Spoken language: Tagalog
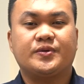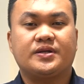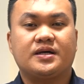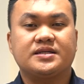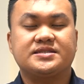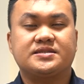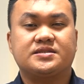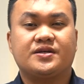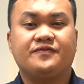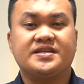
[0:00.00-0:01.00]
po ng
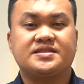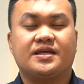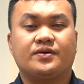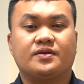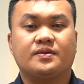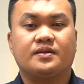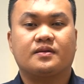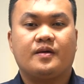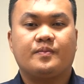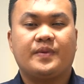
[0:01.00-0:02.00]
service na yon,
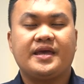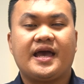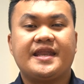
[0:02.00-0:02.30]
may